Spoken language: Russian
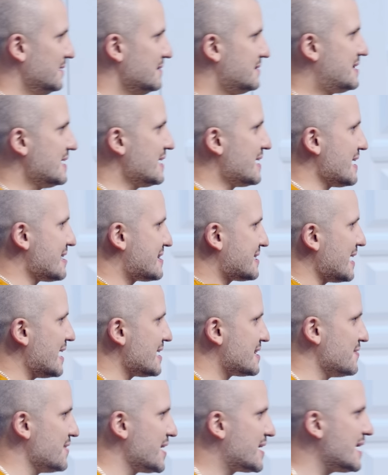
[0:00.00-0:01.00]
императора. Ты да.
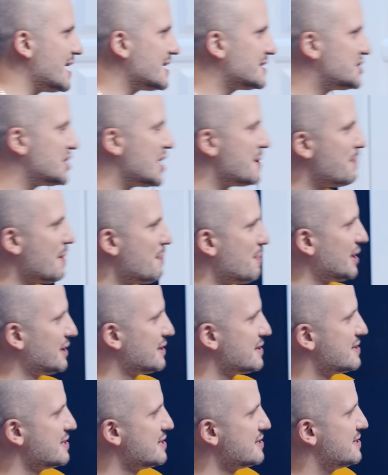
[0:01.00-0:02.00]
рассказывай, как чай попал
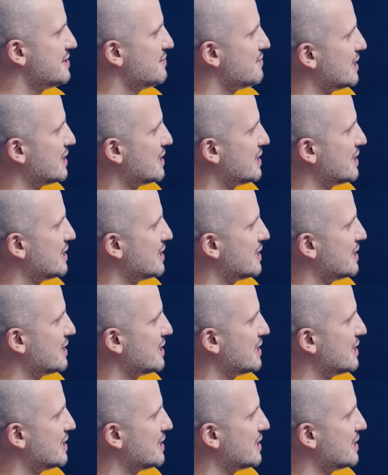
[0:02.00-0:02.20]
из Индии